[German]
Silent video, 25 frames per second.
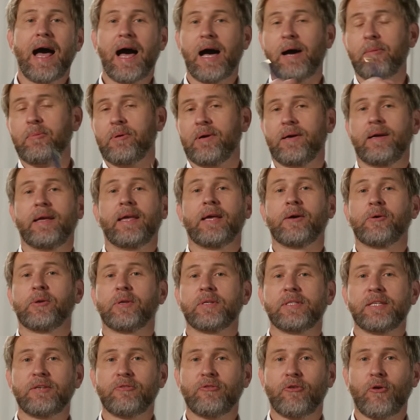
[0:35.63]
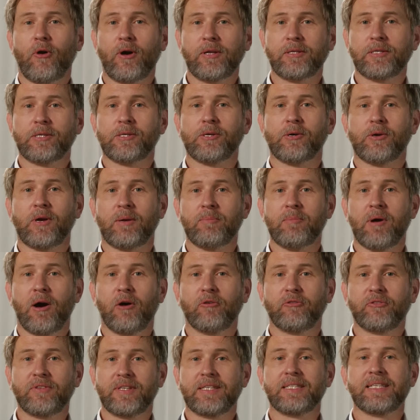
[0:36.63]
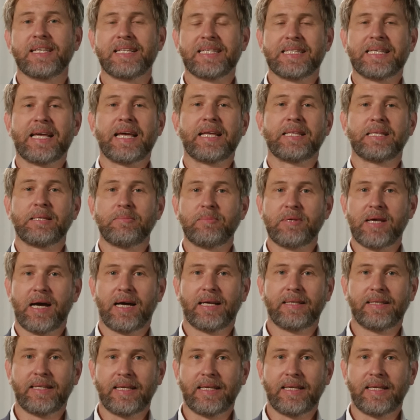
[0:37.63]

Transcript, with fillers: aber er oder sie freut sich auch immer auf diese Zeit im Jahr,